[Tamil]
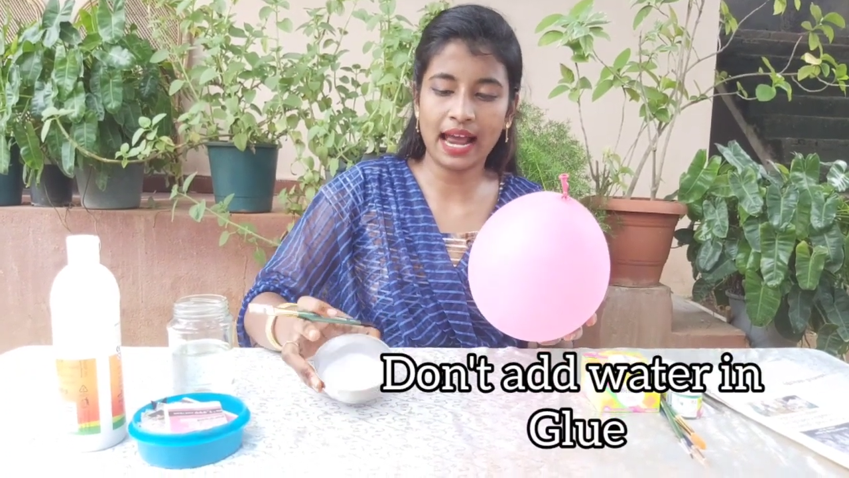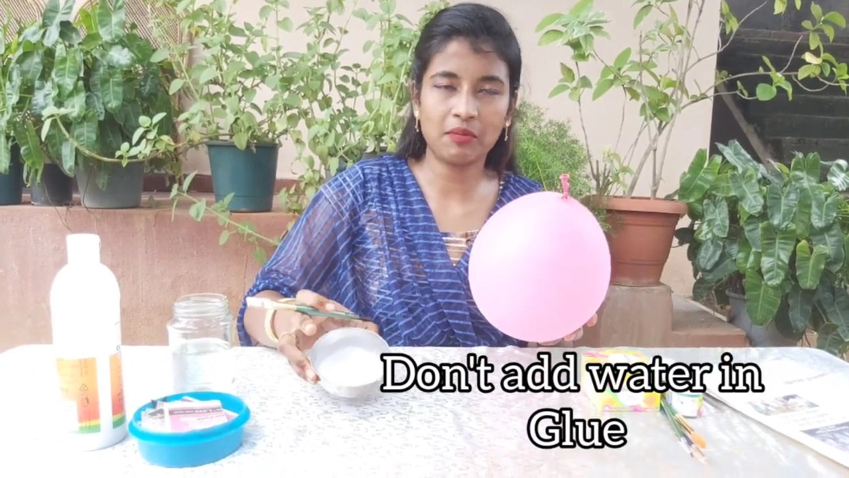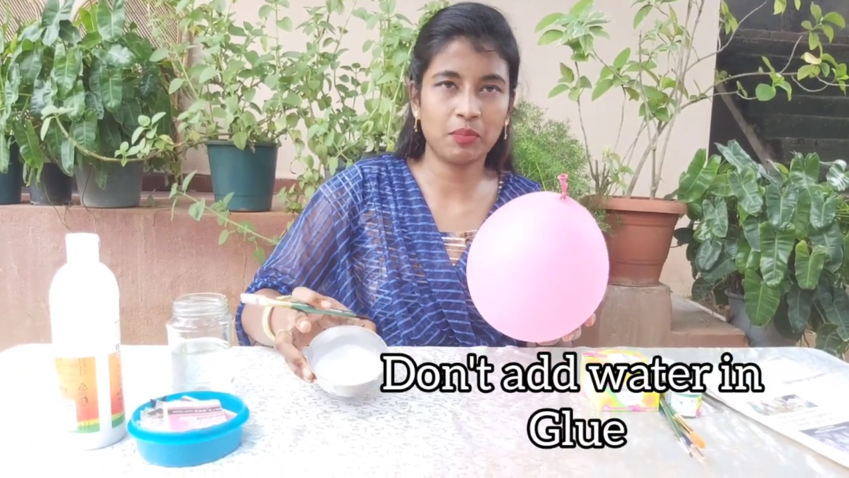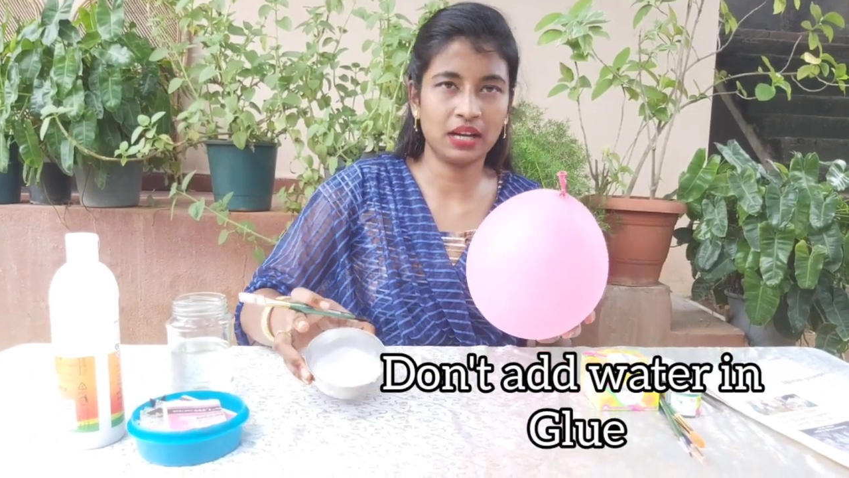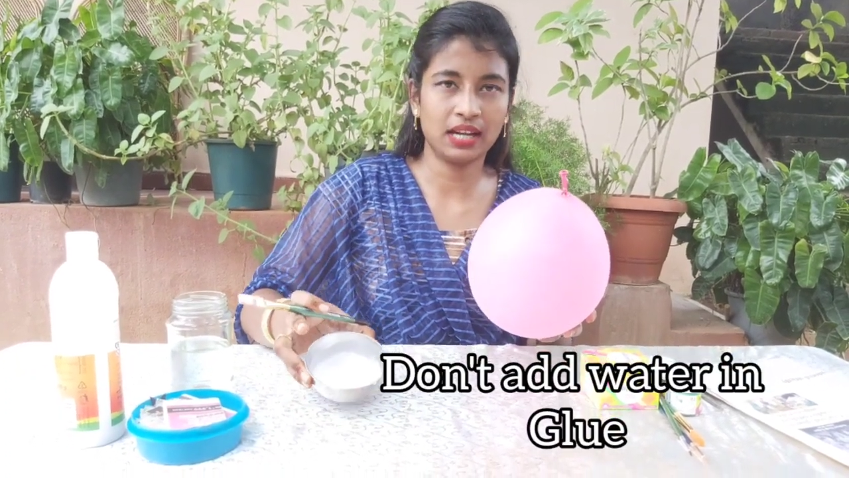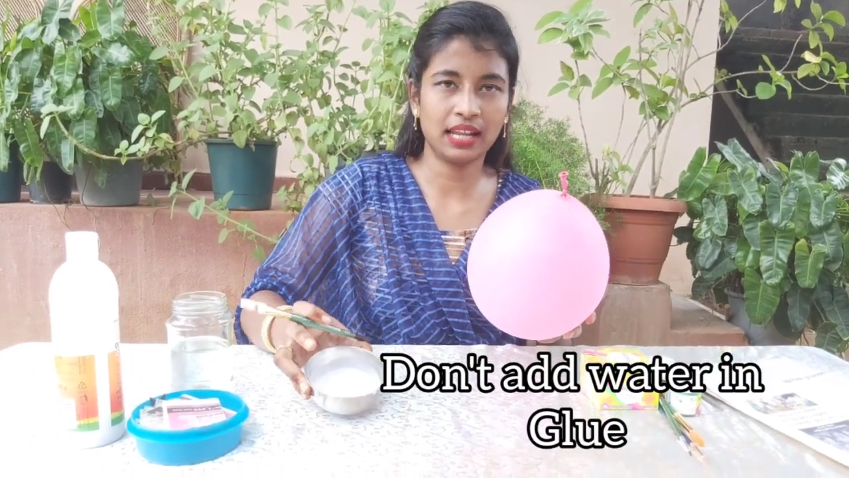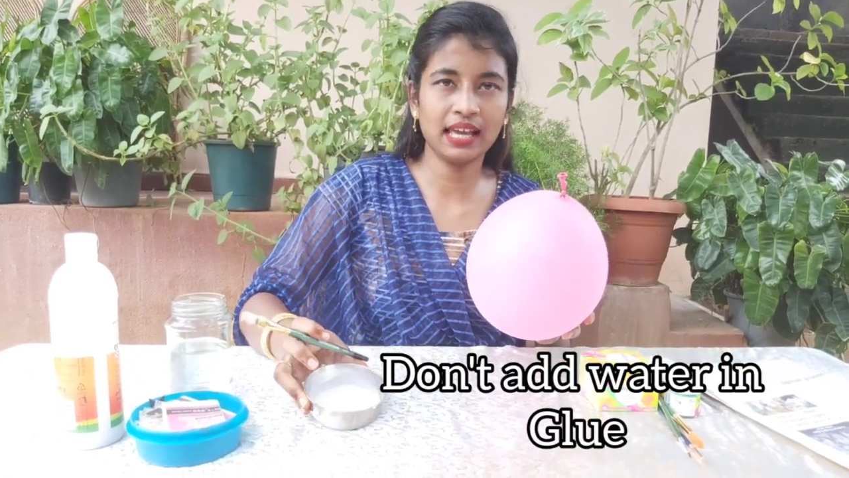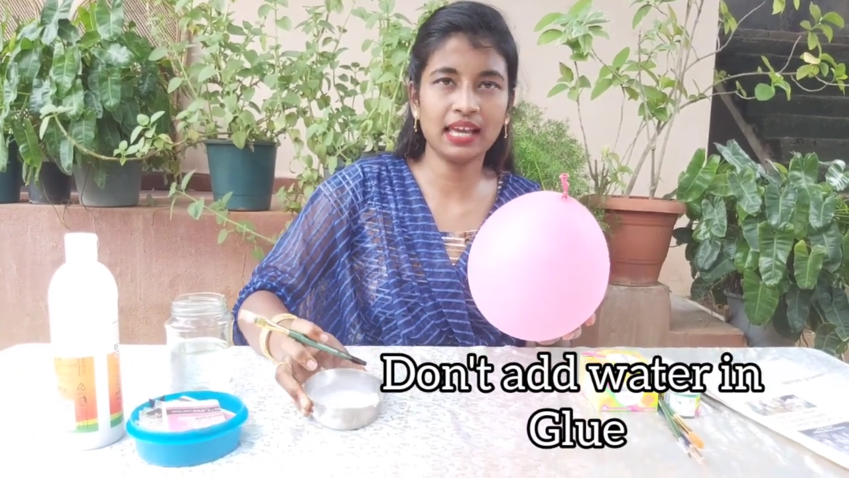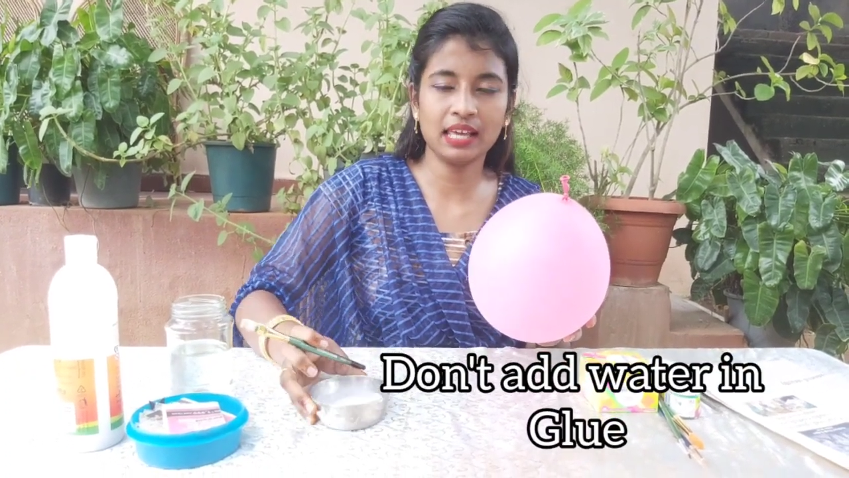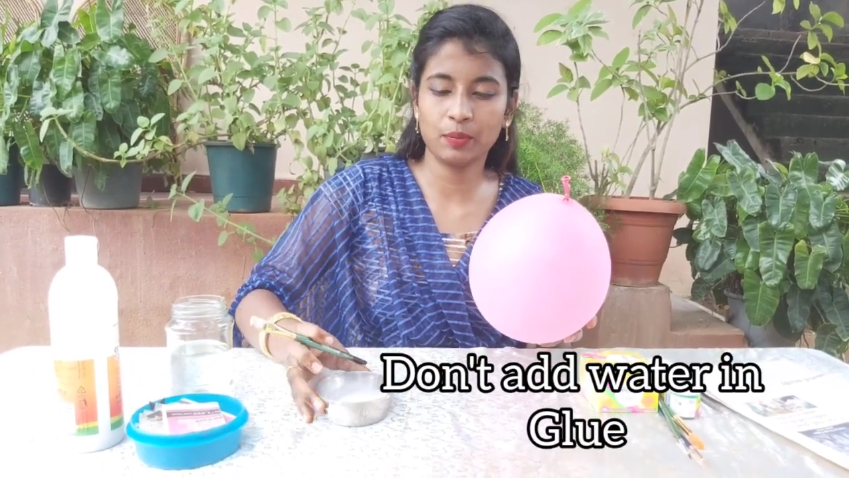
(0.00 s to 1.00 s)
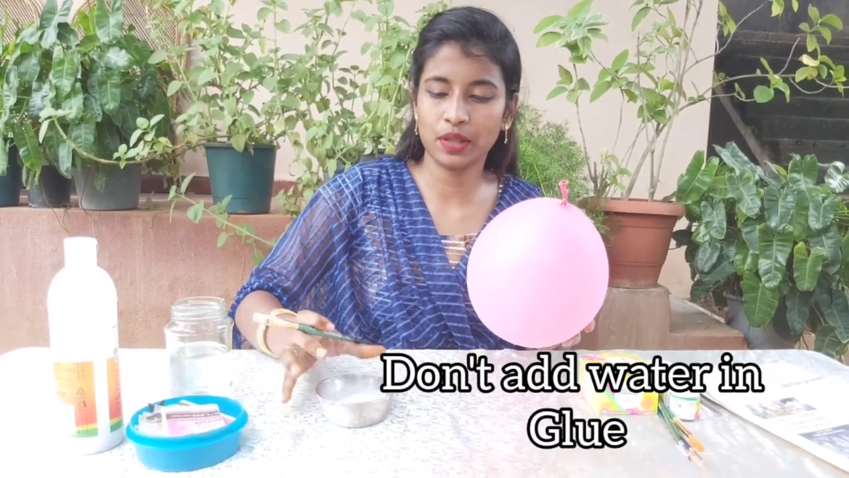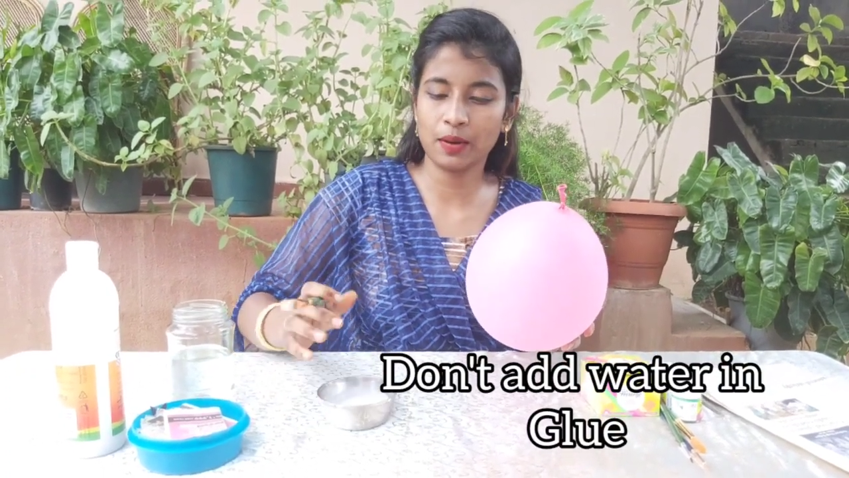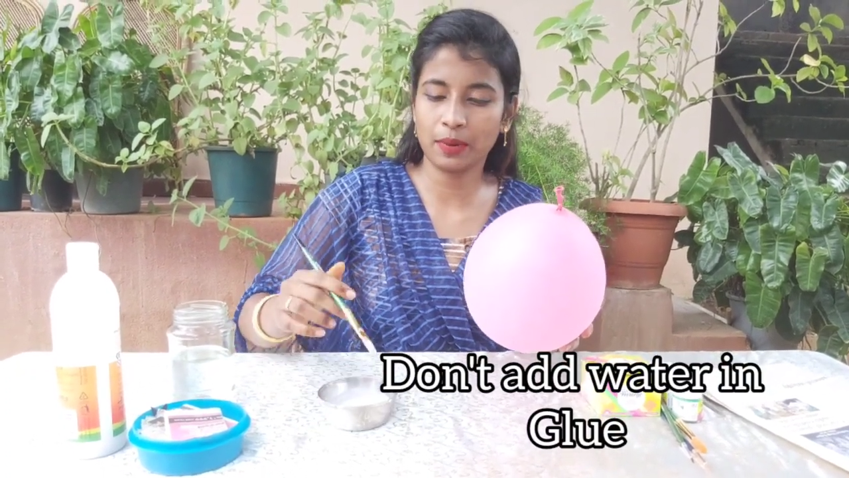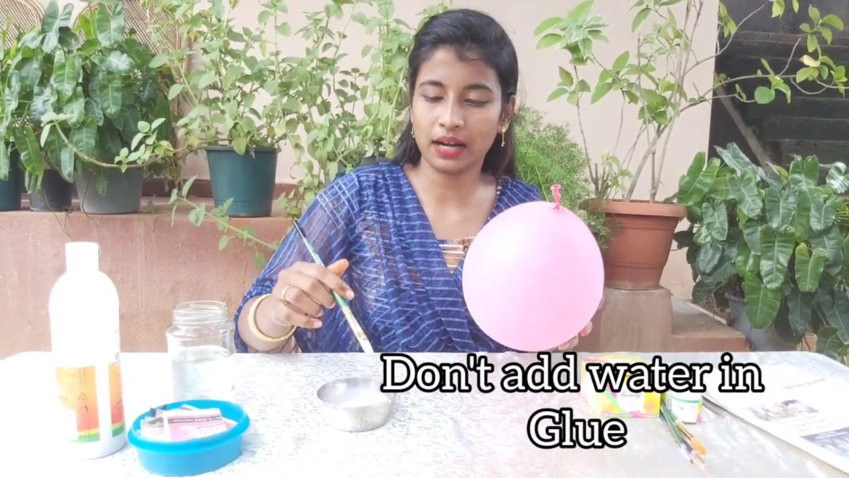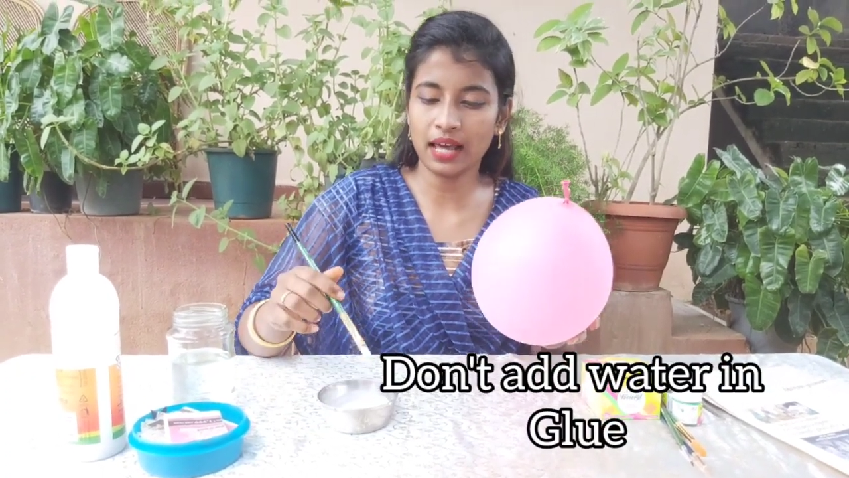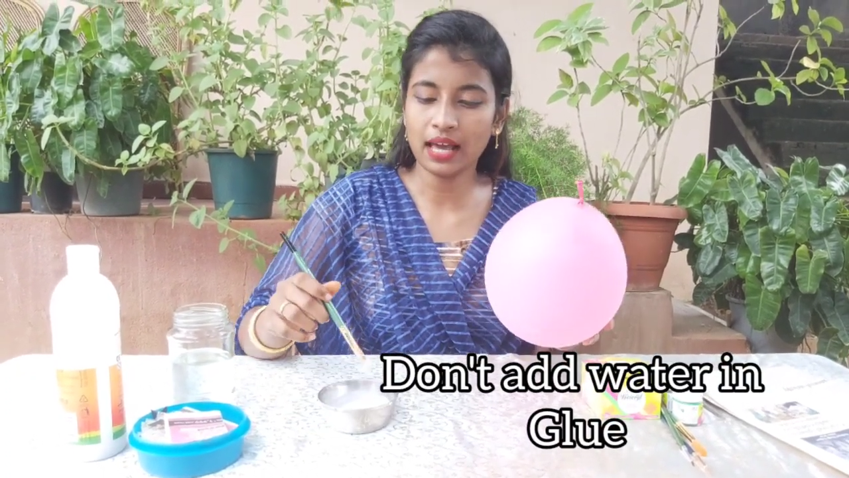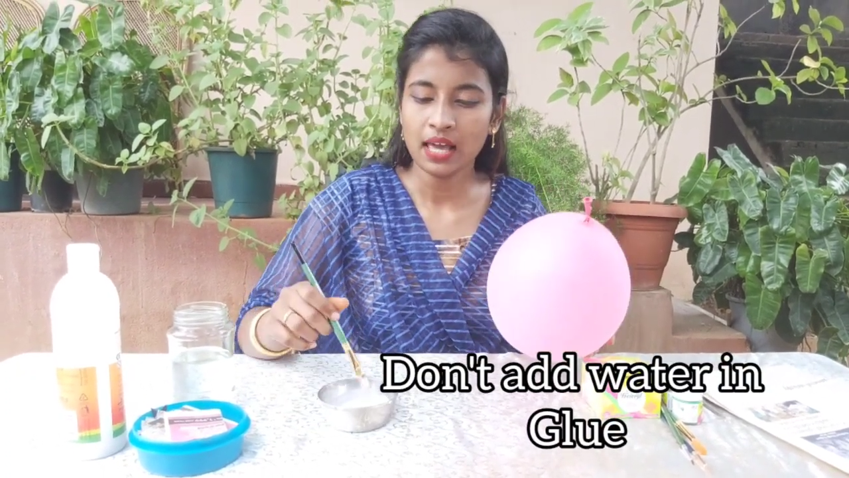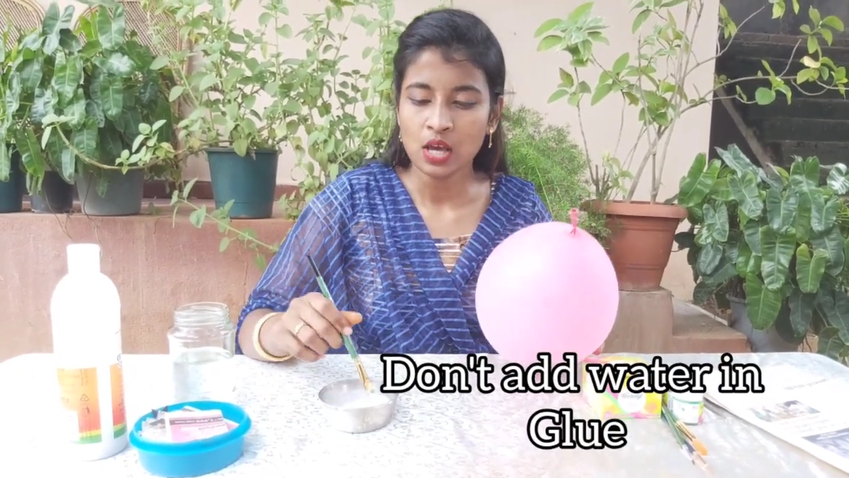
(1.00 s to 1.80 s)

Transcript: ஆட் பண்ணிட்டேன் இப்போ தான் பண்ணேன்